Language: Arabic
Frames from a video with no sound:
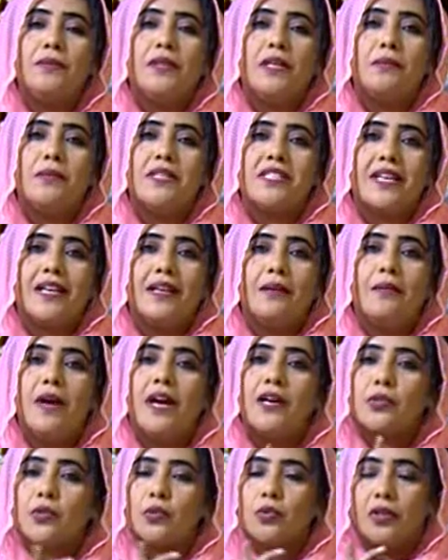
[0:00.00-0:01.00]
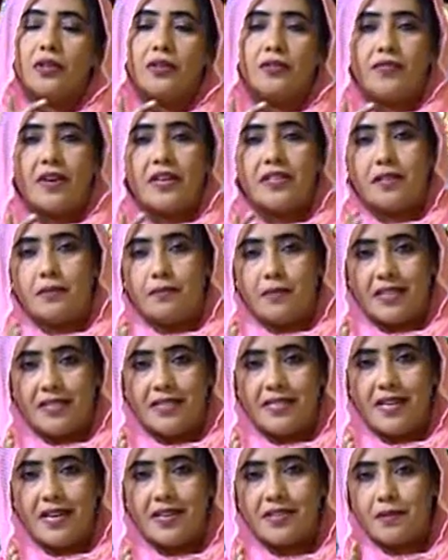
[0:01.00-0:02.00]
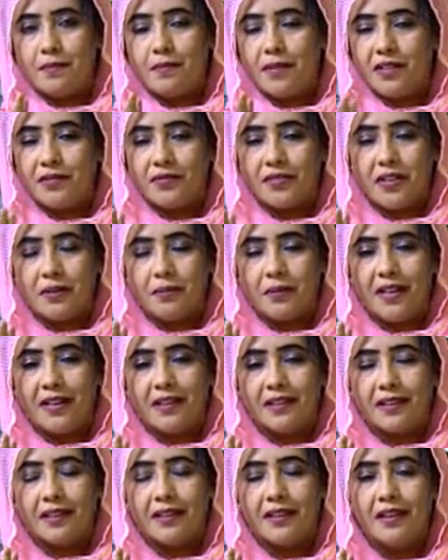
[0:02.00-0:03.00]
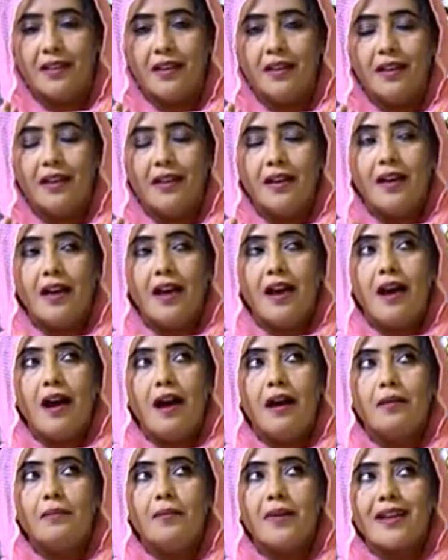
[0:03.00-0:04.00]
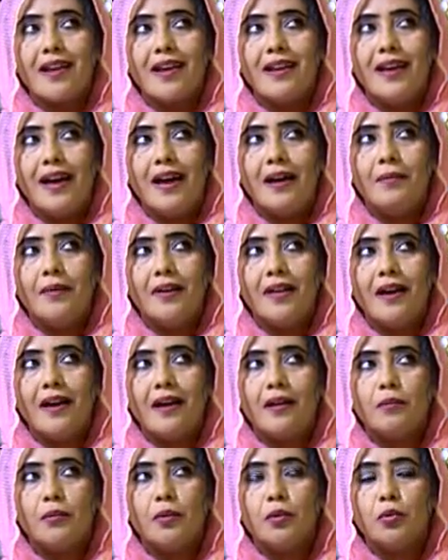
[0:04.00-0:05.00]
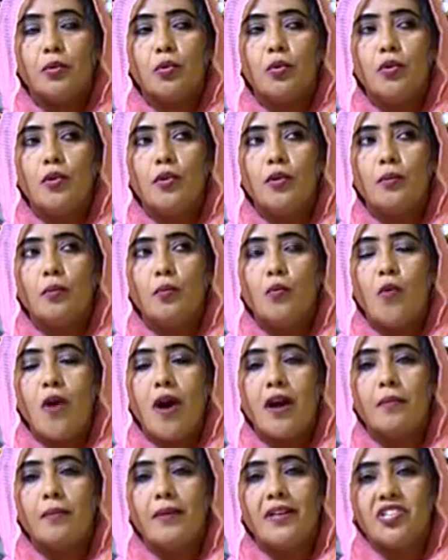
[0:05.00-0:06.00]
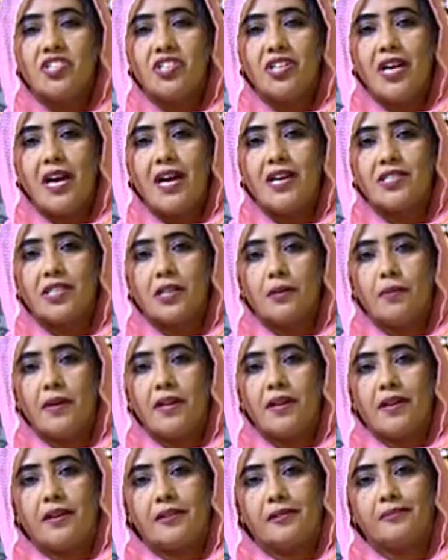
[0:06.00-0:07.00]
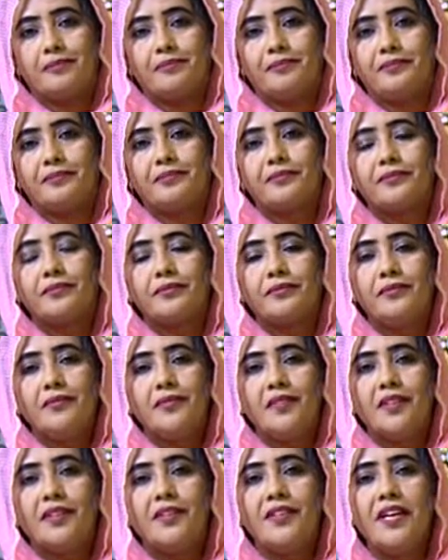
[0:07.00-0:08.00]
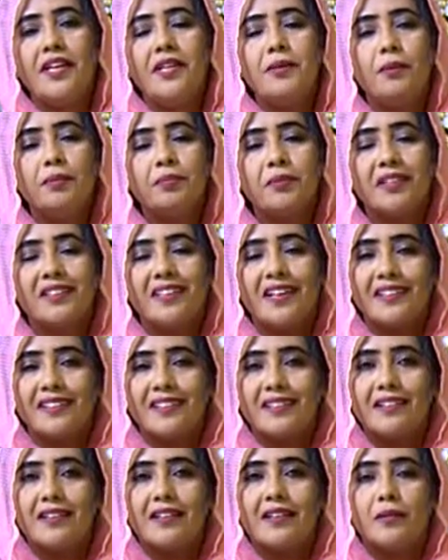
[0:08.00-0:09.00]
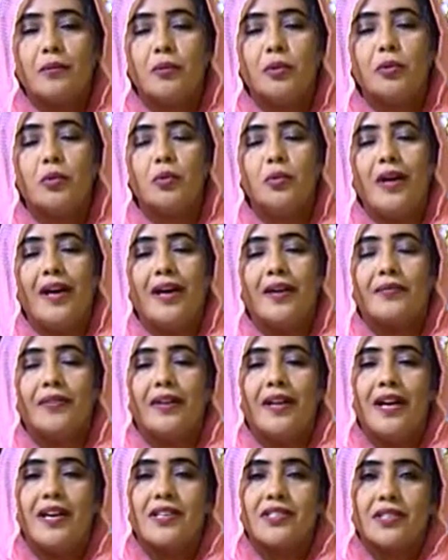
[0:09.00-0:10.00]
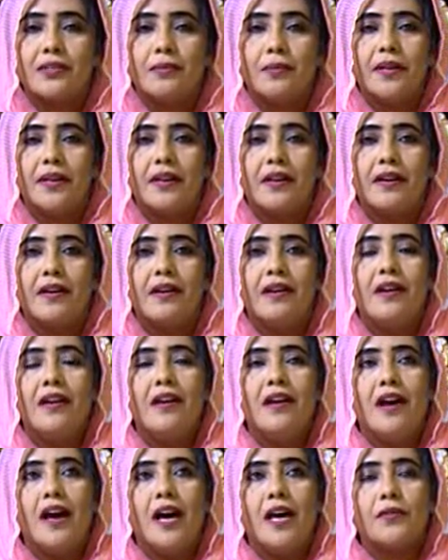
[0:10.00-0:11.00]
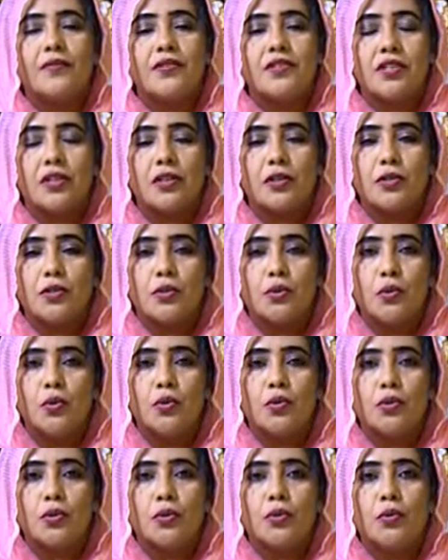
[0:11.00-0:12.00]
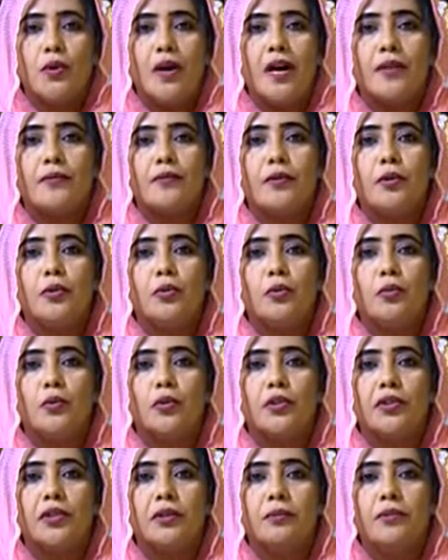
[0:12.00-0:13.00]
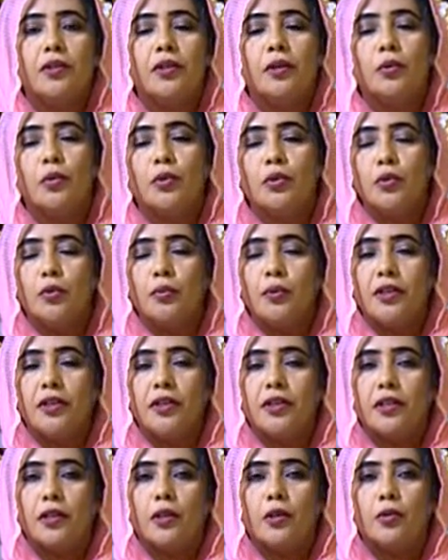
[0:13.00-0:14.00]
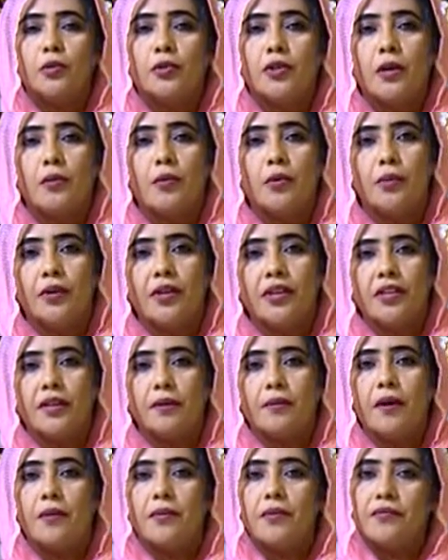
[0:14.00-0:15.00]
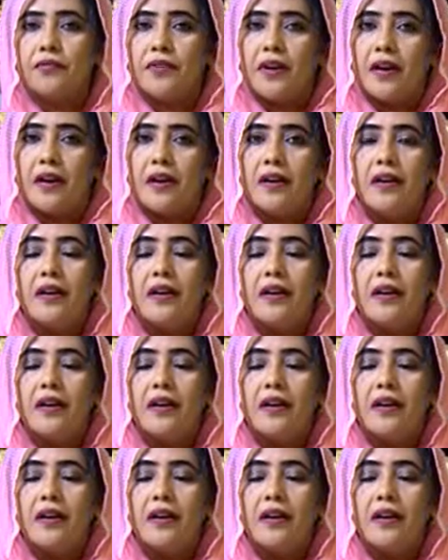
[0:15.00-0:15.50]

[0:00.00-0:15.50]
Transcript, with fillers: من المساله ما اقصد الفائده الماديه عشان ما تفهم غلط المراه العامله بتكون مواكبه للشيء الحاصل برا يعني ما بتضغطك بتكون عارفه الحاصل برا عارفه شكل الشغل شنو عارفه انه المرتب ده لو ودوه هنا لو جابوه هنا ما بينفع